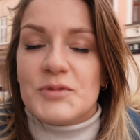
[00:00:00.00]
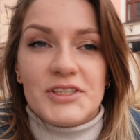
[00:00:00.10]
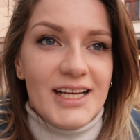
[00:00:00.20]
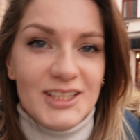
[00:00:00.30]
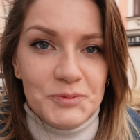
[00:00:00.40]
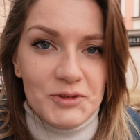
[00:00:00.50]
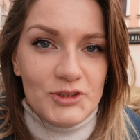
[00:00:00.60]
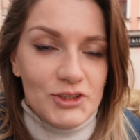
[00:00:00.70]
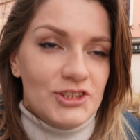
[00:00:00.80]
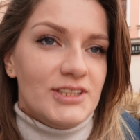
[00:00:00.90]
Przyjechaliśmy do
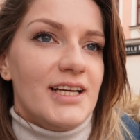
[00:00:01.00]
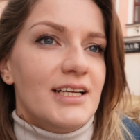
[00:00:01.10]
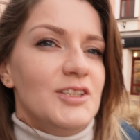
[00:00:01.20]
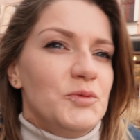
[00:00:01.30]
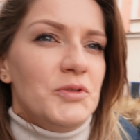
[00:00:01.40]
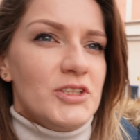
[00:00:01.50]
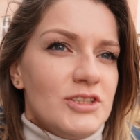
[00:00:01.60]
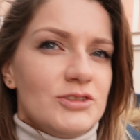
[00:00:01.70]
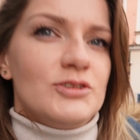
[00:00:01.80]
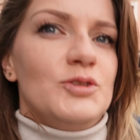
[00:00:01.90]
Cieszyna i
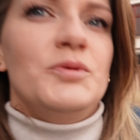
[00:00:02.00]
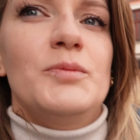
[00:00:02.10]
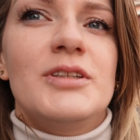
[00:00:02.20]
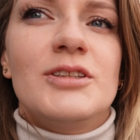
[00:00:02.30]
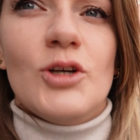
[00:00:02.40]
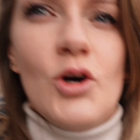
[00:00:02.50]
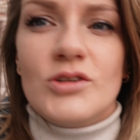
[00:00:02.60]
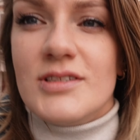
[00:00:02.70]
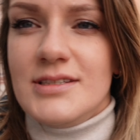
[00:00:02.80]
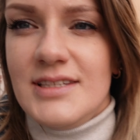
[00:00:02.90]
pierwsze co zrobimy
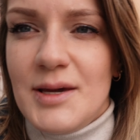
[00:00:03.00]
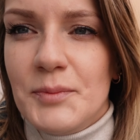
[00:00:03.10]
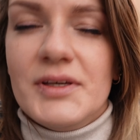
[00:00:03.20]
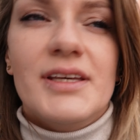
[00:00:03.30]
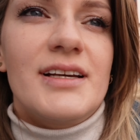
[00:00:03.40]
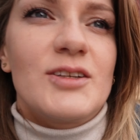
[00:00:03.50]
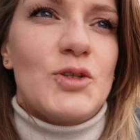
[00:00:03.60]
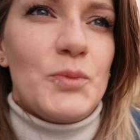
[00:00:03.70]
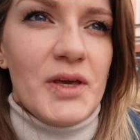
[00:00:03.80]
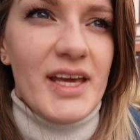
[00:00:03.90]
to zjemy
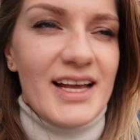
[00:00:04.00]
sobie